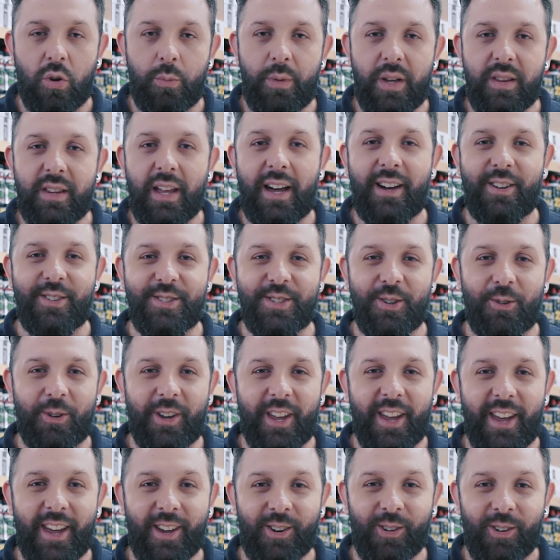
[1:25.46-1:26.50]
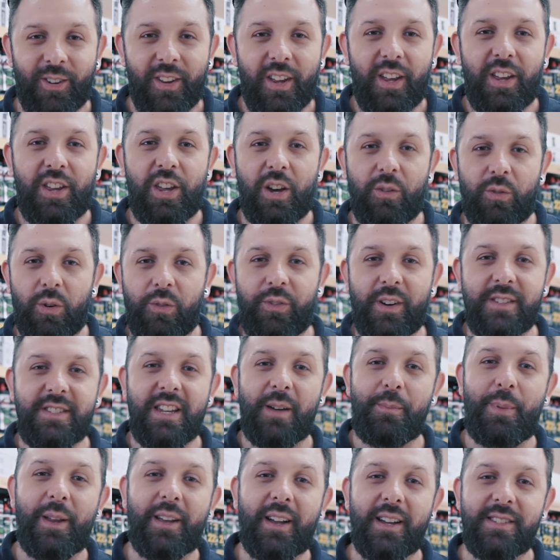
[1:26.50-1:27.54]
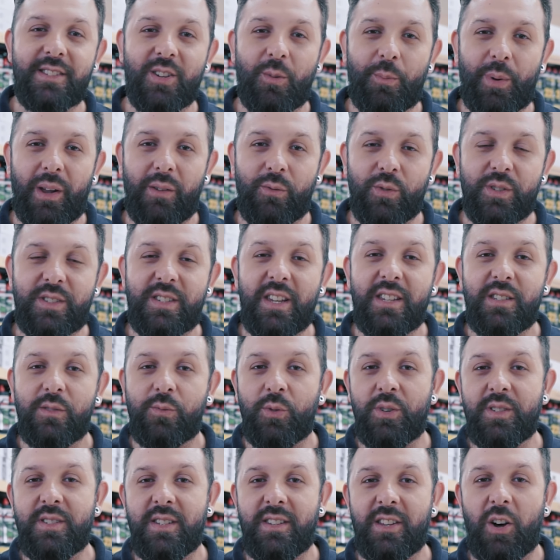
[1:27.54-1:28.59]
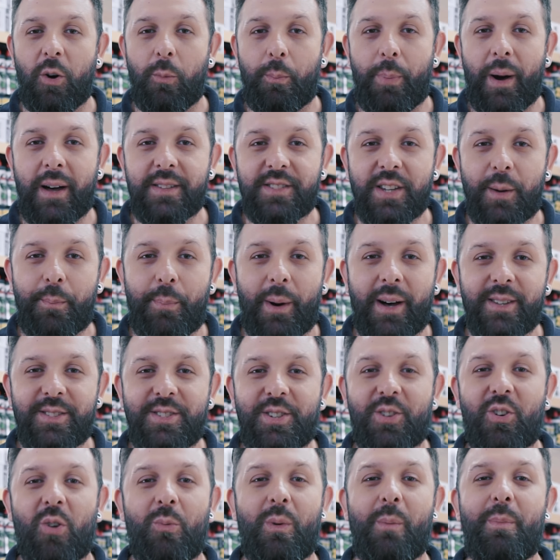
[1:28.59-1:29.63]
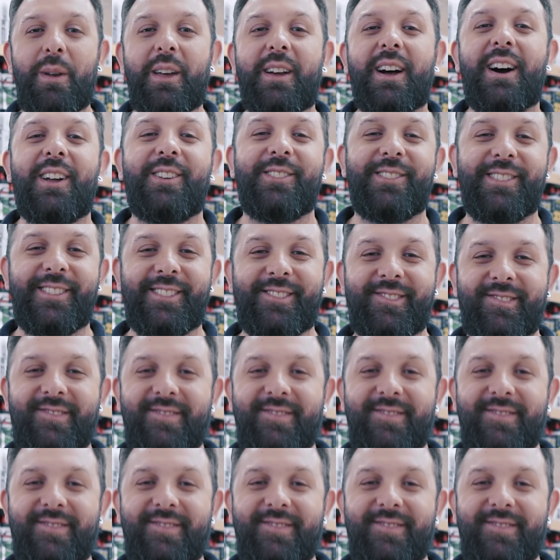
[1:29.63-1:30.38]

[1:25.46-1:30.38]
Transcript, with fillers: comentários eu quero e eu vou fazer a aplicação para vocês e vou ensinar o passo a passo de como aplicá-lo.